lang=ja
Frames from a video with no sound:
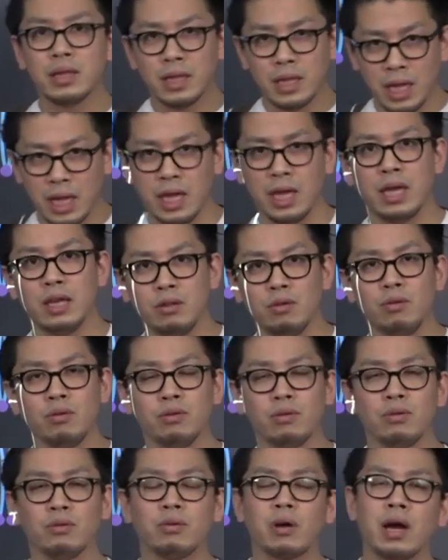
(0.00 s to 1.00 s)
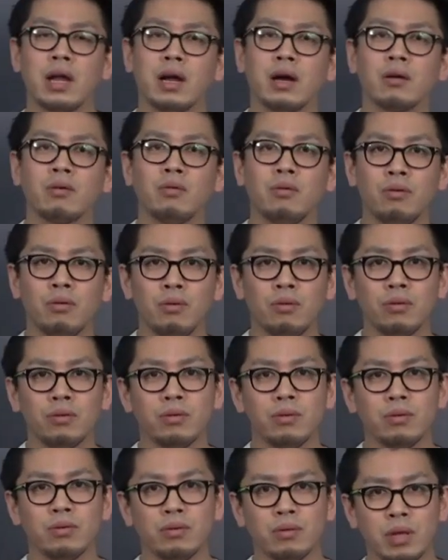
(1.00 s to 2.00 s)
低濃度から高
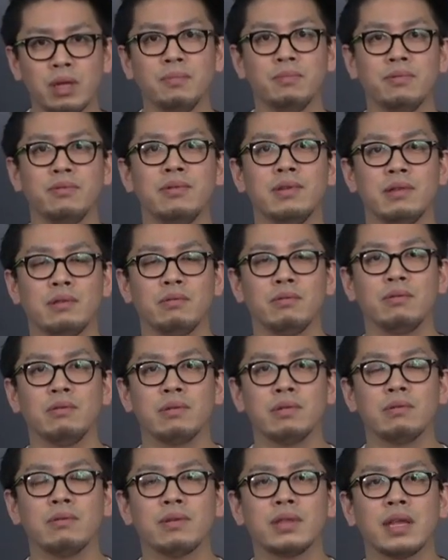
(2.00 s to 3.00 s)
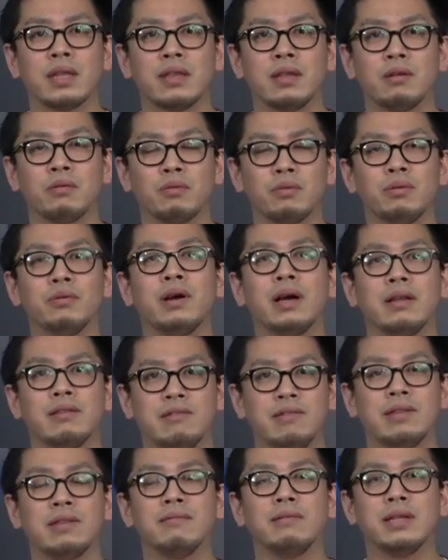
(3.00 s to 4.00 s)
濃度に物質を輸送させることが
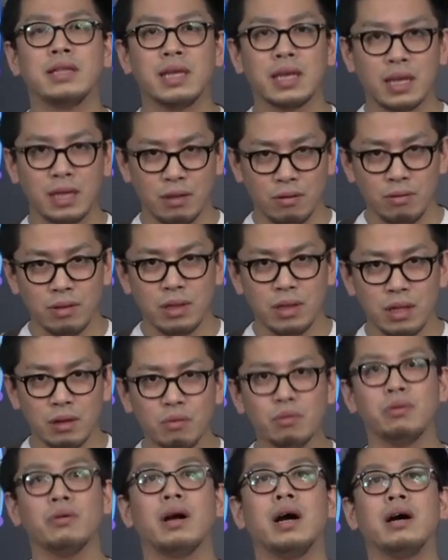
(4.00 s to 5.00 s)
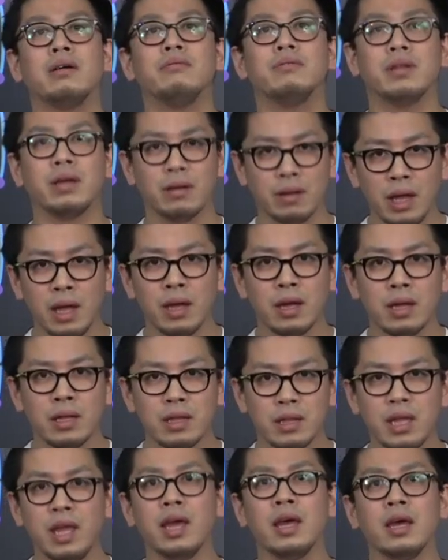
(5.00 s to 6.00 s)
実はできるってことがあるんだよね。
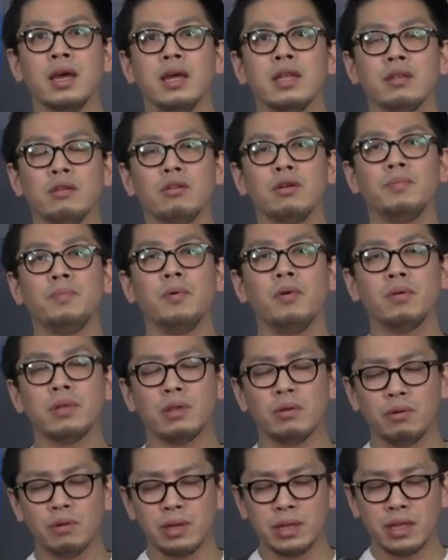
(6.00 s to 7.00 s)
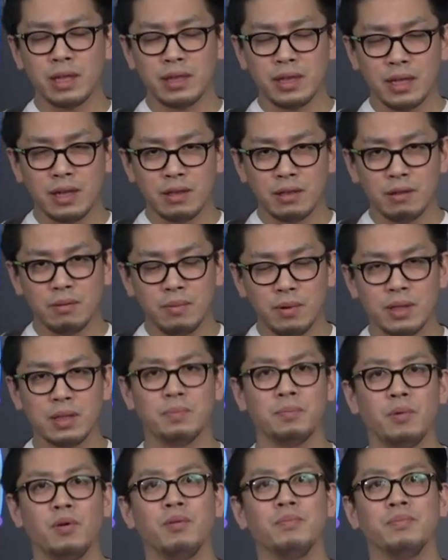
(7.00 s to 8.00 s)
でそのポンそういった性質を持
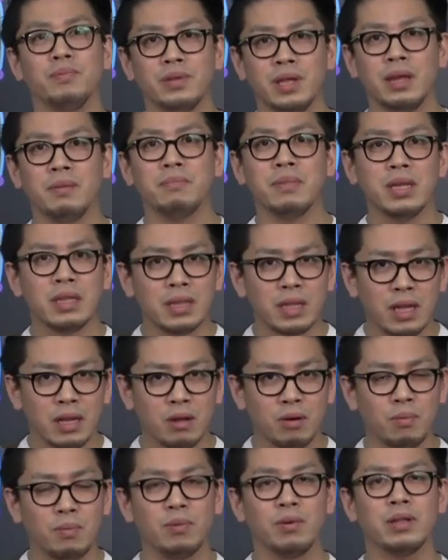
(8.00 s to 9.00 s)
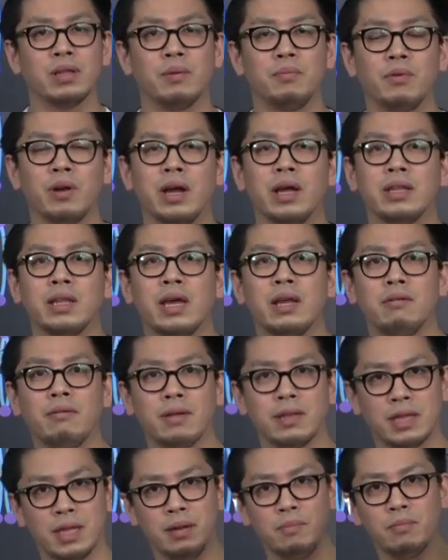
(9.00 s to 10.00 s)
つポンプでみんなに覚えてもらいたいの
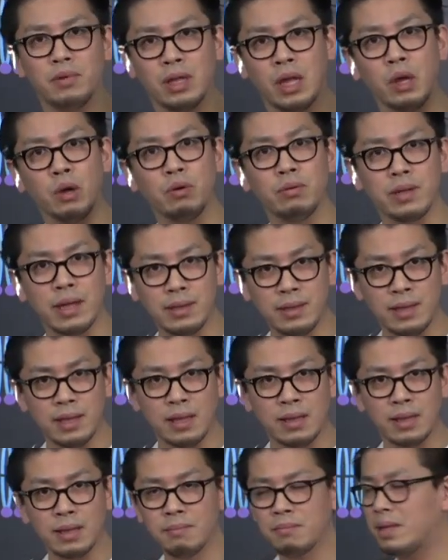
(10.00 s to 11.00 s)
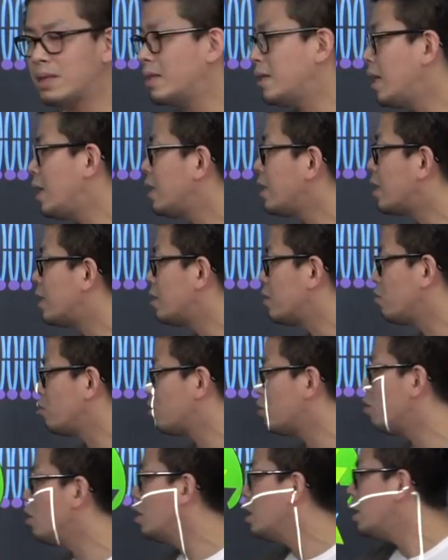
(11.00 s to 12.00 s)
は全部で2つですまず何かっていう
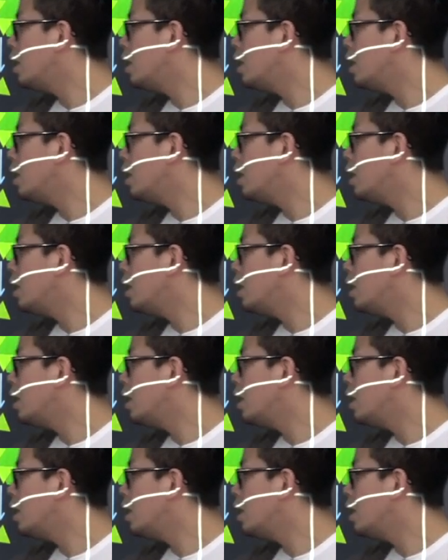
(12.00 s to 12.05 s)
と